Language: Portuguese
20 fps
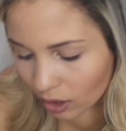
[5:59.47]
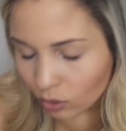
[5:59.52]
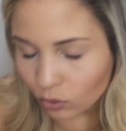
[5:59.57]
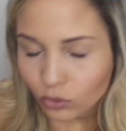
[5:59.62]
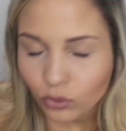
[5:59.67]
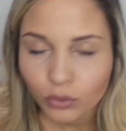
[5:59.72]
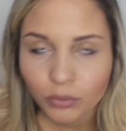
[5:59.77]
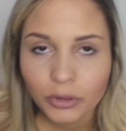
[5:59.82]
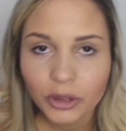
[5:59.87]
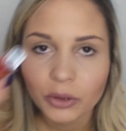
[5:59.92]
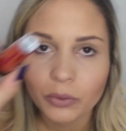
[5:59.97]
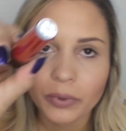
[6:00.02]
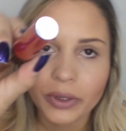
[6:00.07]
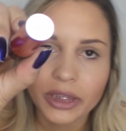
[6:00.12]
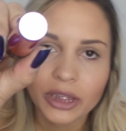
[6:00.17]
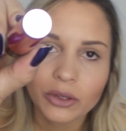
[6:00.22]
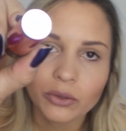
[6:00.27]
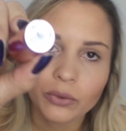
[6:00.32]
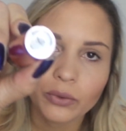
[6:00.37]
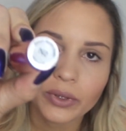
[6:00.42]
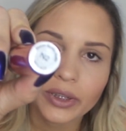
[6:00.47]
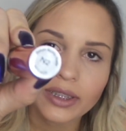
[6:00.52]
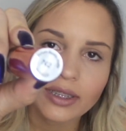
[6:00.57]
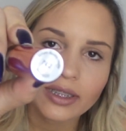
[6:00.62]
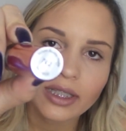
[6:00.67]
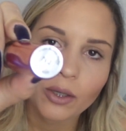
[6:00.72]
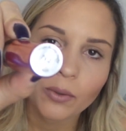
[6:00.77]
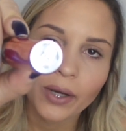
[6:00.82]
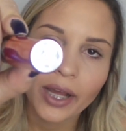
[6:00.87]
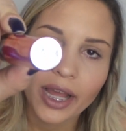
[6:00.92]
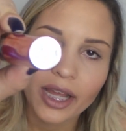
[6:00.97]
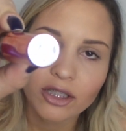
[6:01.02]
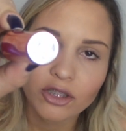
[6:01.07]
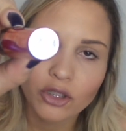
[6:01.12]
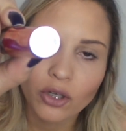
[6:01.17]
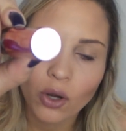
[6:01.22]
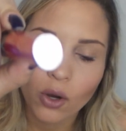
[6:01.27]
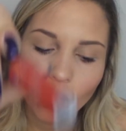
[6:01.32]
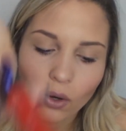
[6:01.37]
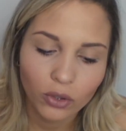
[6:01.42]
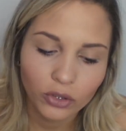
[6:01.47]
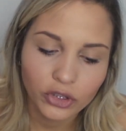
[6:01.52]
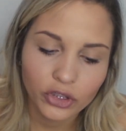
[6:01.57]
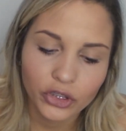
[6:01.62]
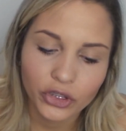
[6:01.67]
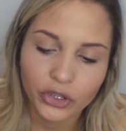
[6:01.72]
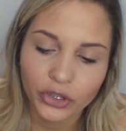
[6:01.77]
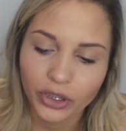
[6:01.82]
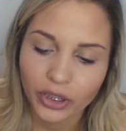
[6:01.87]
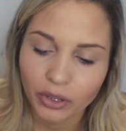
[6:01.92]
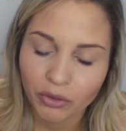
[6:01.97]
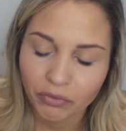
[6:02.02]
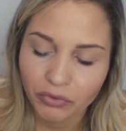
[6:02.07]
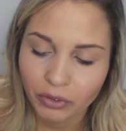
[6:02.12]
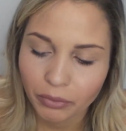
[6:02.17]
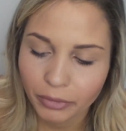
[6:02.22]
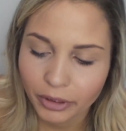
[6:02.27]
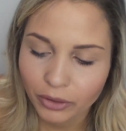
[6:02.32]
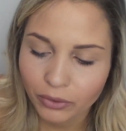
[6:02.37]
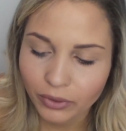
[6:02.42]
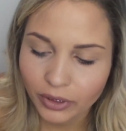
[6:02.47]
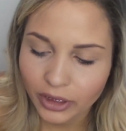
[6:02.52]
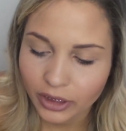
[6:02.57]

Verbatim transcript: o número N2, que é o Red Hot, é um vermelho